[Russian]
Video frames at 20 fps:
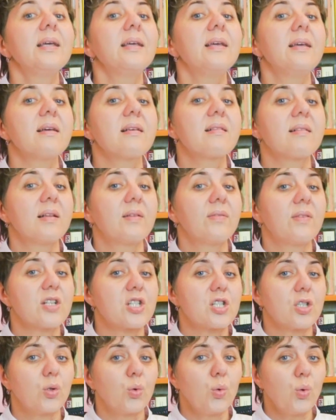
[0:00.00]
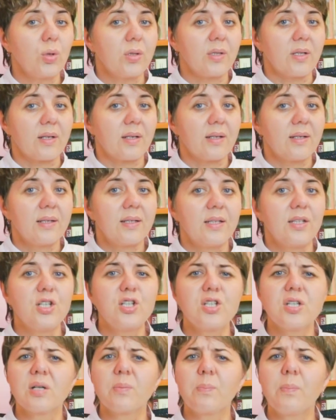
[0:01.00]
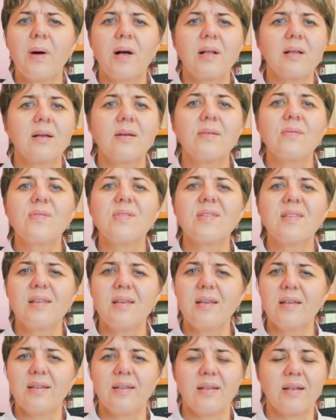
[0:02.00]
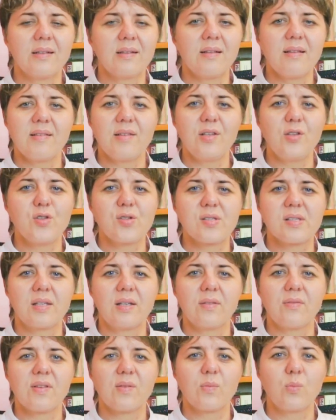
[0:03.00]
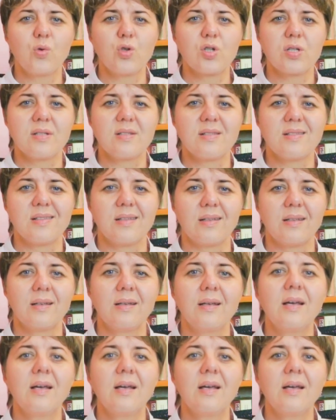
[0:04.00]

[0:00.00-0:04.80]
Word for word: Если ваш доктор исчерпал все диагностические возможности,